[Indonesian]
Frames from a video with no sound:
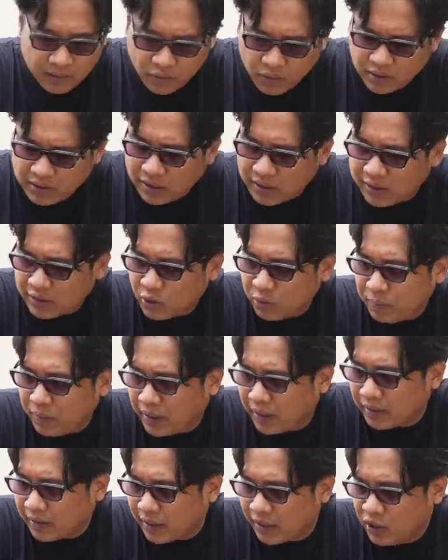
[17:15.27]
Gue tadi tuh
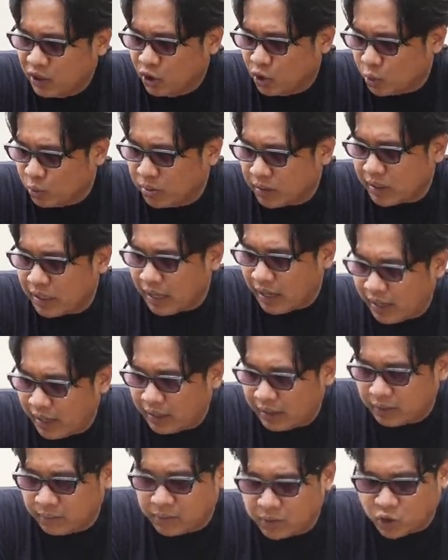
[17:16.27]
pengen kayak youtuber
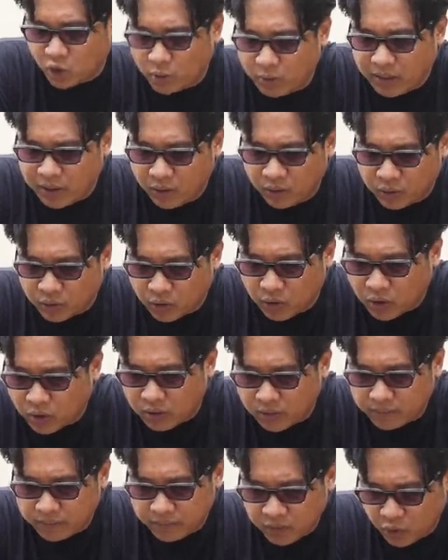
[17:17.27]
lain mencoba untuk
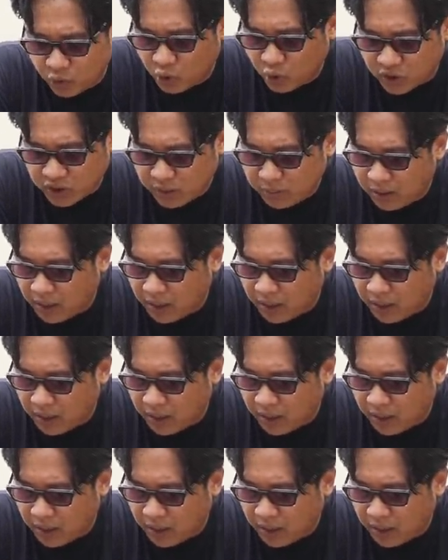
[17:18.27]
duduk di